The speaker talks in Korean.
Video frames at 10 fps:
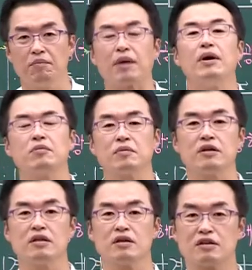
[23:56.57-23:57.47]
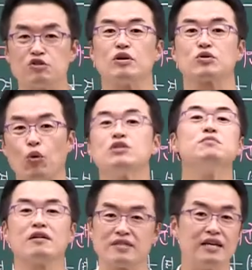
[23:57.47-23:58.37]
100만 원 벌면 그 중에서
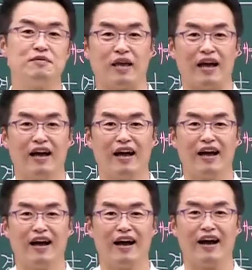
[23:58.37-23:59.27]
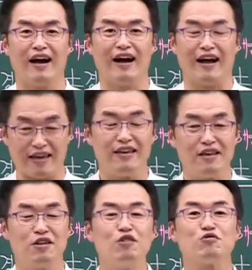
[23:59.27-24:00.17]
50만 원 세금이야. 아,
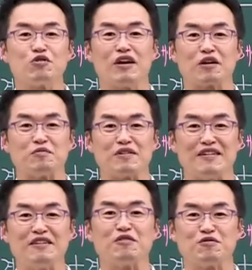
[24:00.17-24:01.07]
이, 런 구조예요, 여러분들. 이런